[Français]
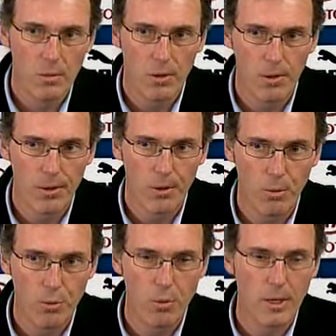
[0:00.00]
euh, bon, euh,
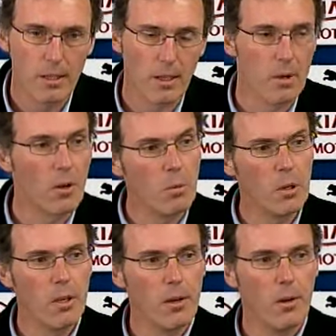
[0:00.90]
le public l'a très bien
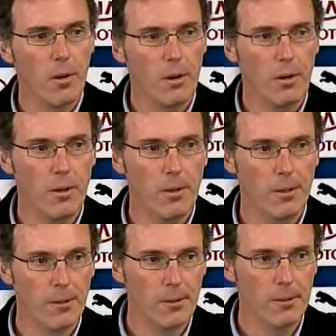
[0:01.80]
compris d'ailleurs.
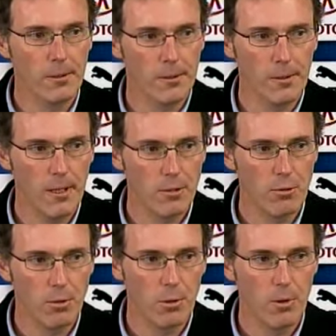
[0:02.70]
Euh, il a
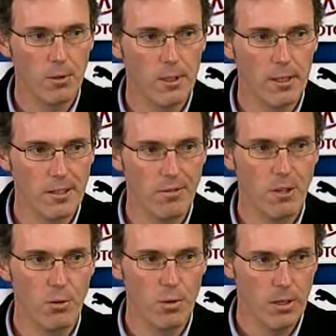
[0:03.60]
su que bon, on était en
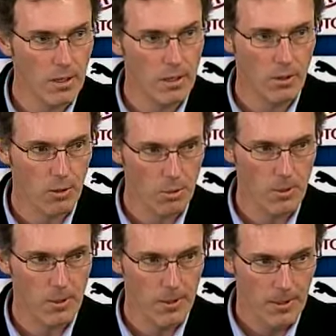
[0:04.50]
difficulté et que
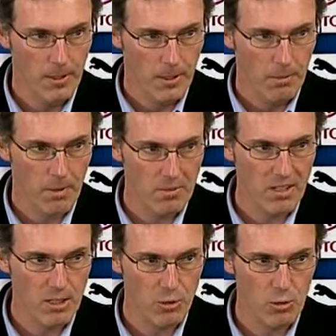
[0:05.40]
bon, même
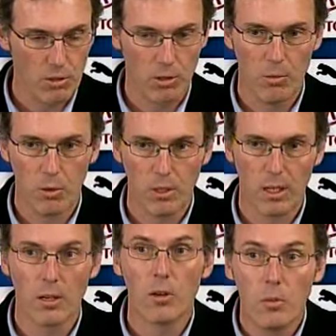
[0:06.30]
si les joueurs
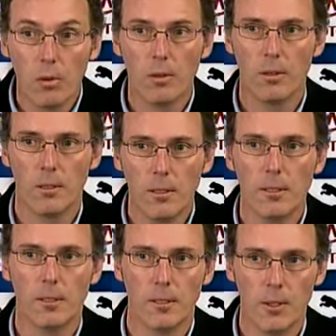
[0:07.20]
démontraient que bon,
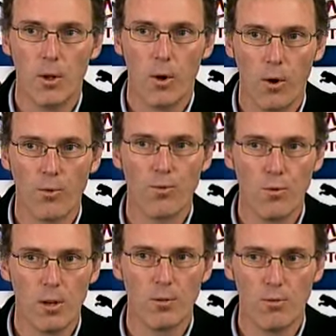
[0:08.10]
on
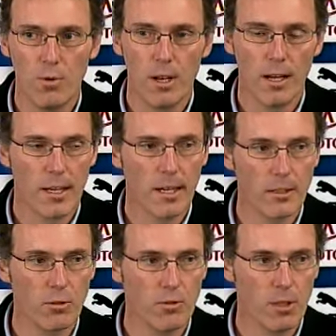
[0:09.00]
voulait, on voulait
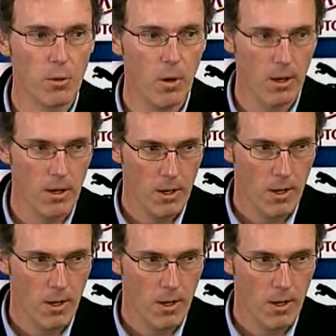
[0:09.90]
l'acquérir cette victoire,